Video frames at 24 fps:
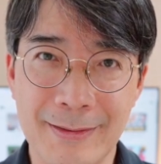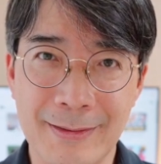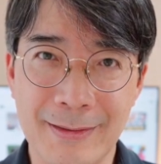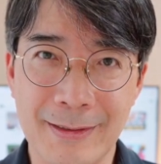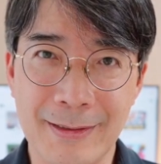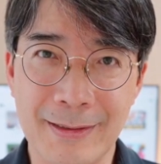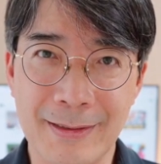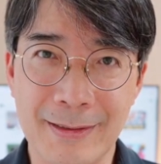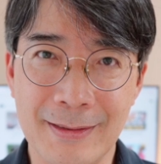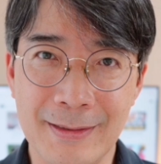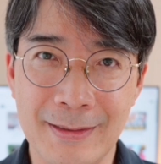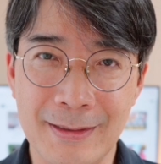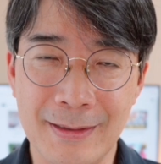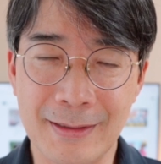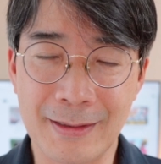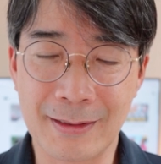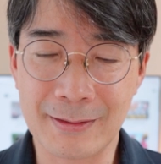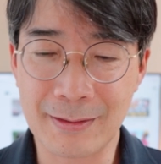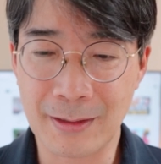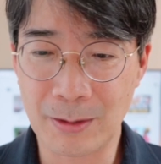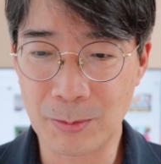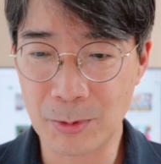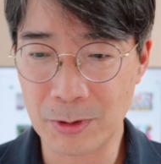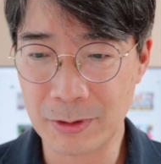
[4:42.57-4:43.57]
네, 이게
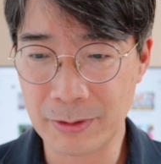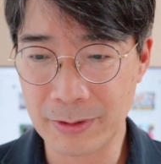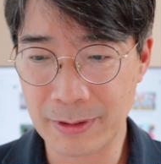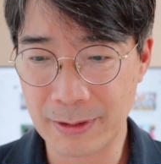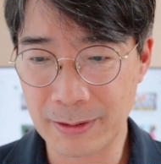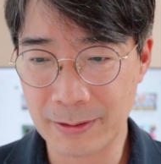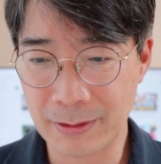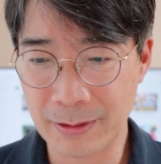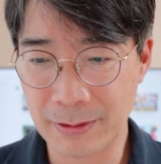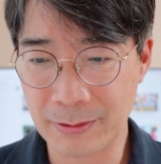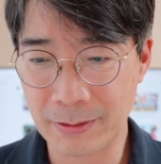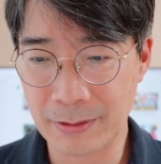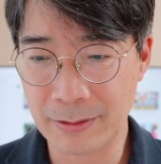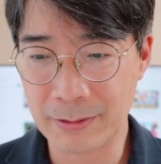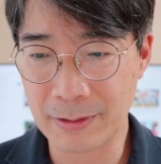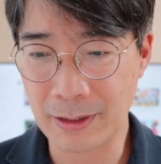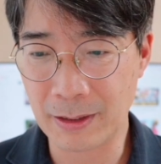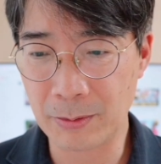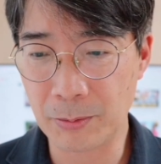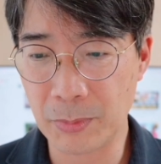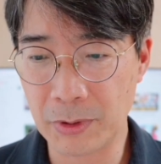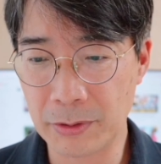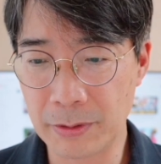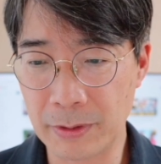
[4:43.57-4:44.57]
세 번째일 텐데
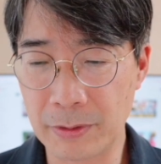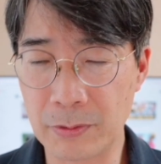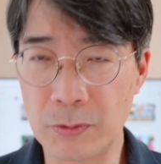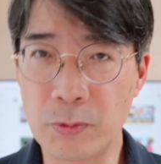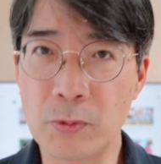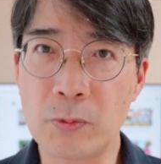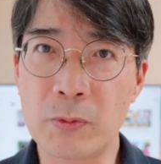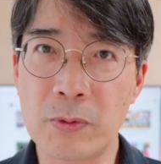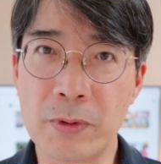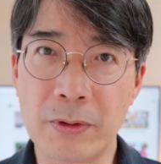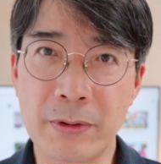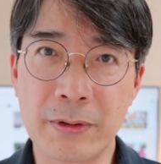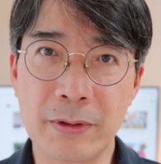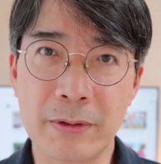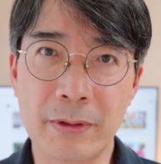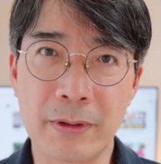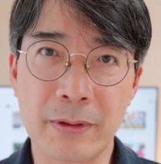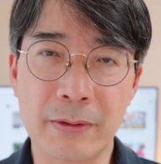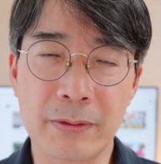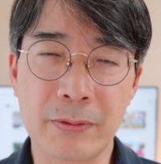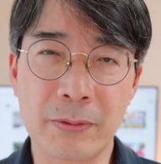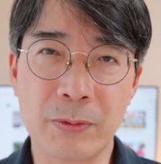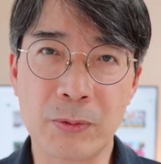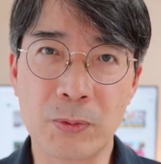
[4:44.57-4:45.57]
삶의 지속성에
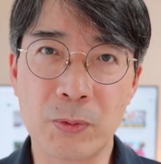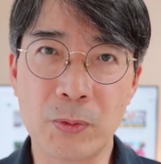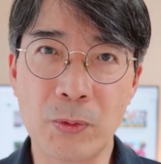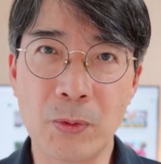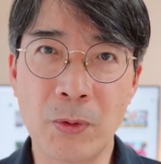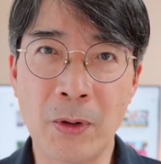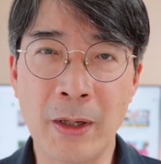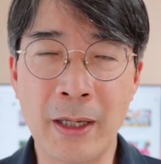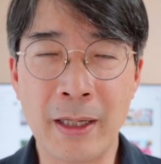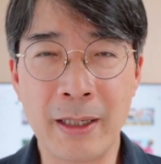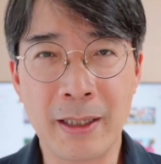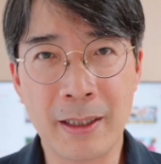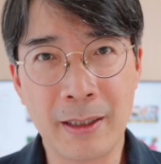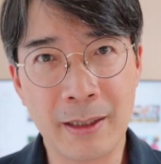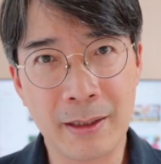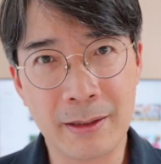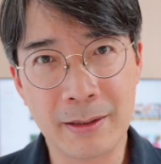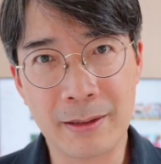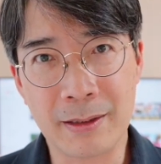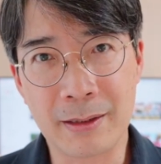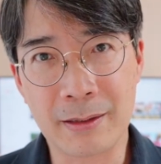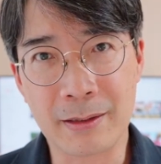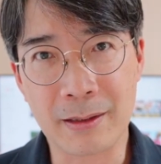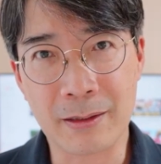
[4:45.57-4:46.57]
대해서도
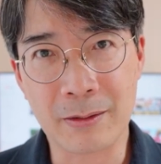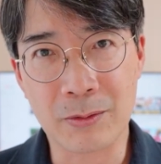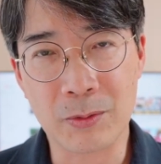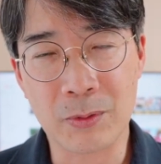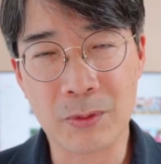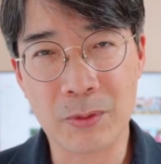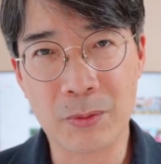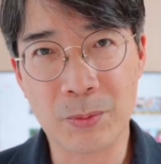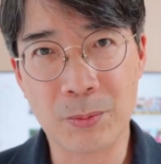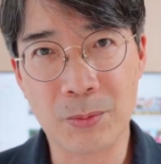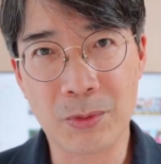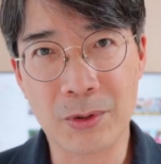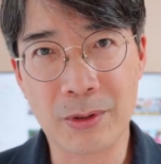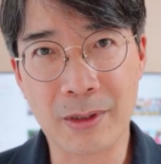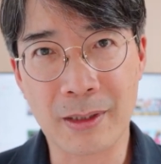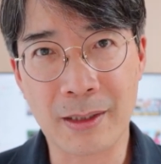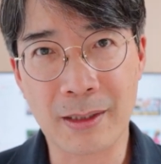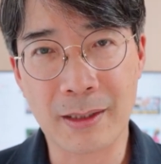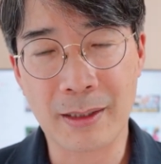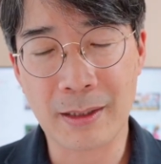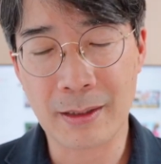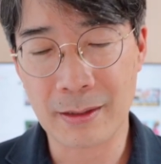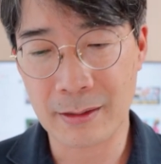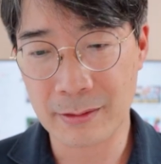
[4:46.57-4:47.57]
이야기하고
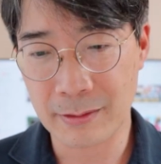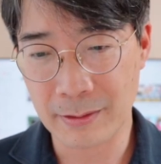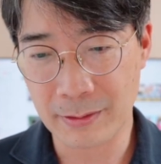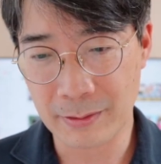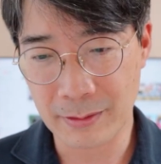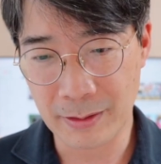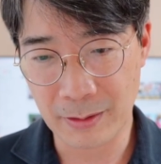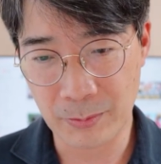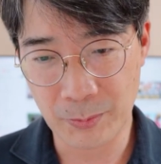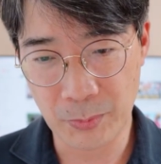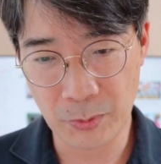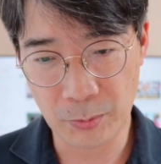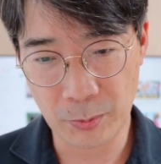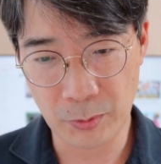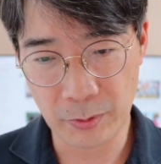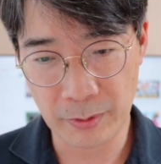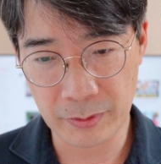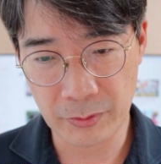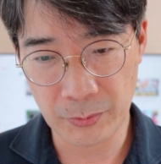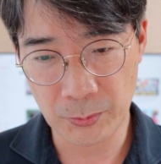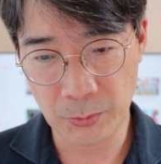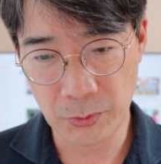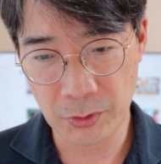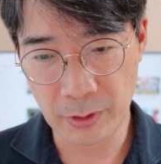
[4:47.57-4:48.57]
있습니다. 하나씩
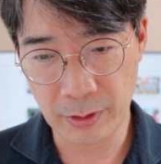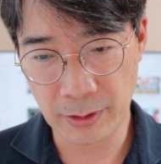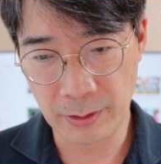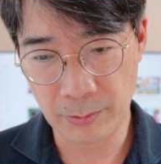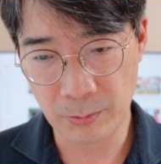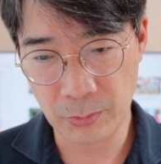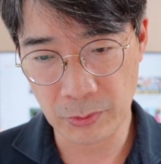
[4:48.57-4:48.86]
살펴보겠습니다.